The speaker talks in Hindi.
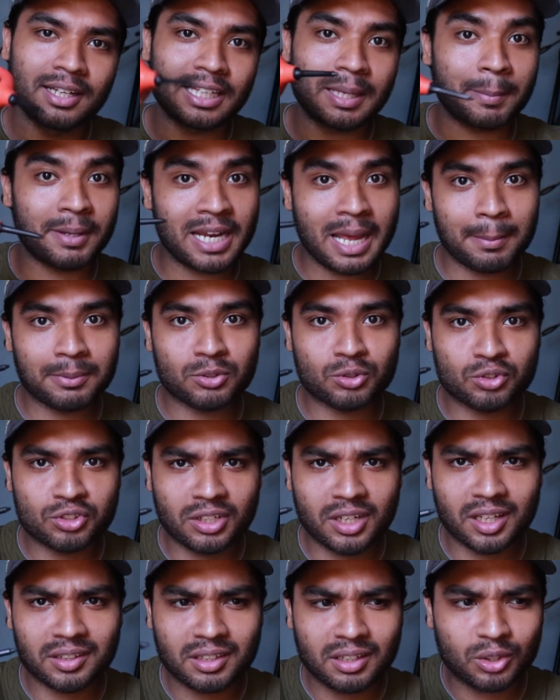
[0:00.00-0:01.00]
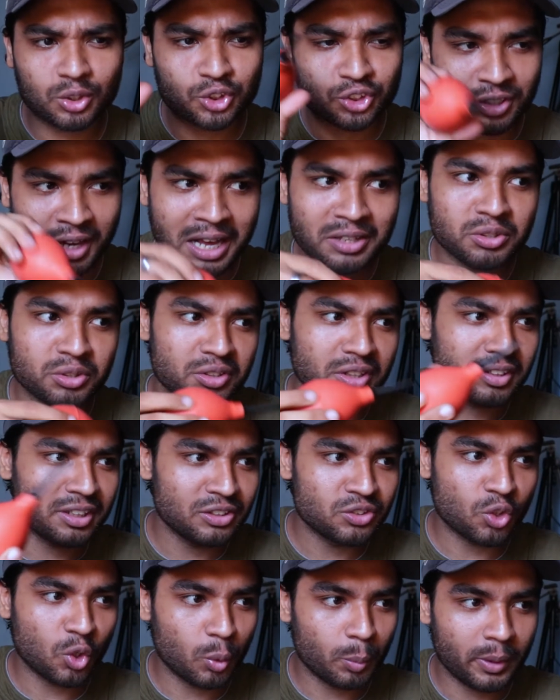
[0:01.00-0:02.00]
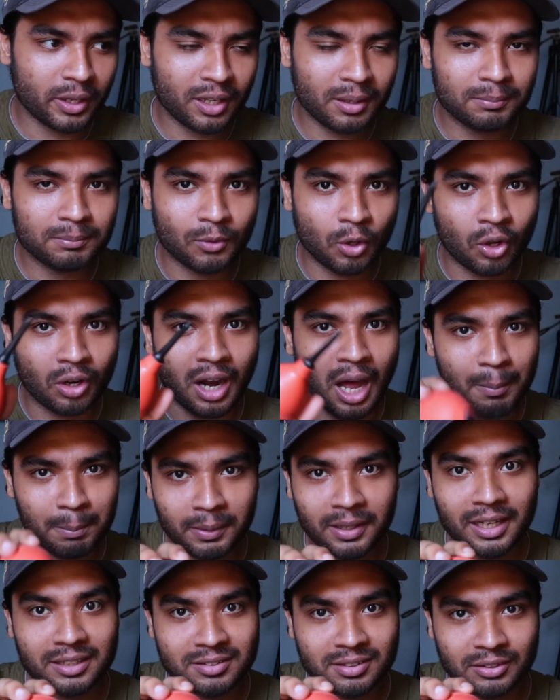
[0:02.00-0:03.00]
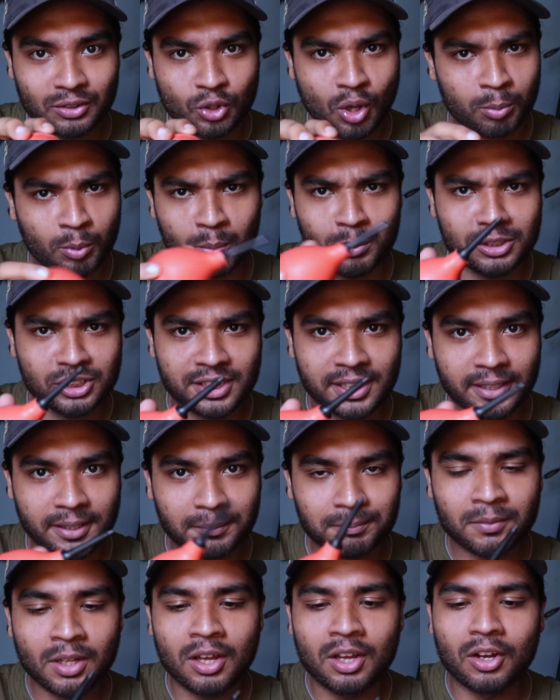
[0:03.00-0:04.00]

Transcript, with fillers: ये मैंने अमेजोन से लिया था कुछ ढाई से तीन सौ का और आप भी ले सकते हो आपको मिल जाएगा